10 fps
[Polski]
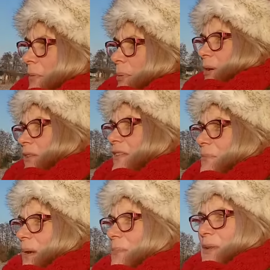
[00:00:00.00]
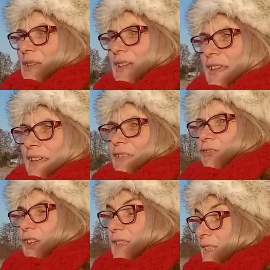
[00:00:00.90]
Pogodę mamy
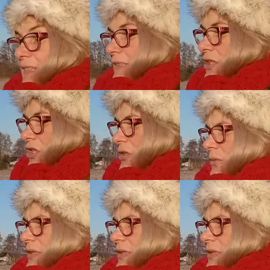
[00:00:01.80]
fantastyczną.